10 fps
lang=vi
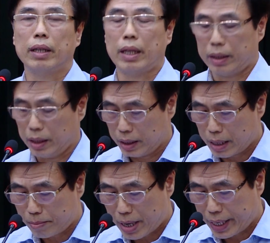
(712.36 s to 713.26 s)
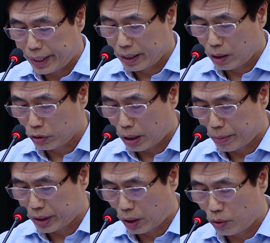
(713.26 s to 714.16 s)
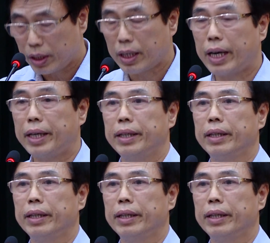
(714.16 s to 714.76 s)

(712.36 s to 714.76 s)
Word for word: Là từ năm 2016 đến nay,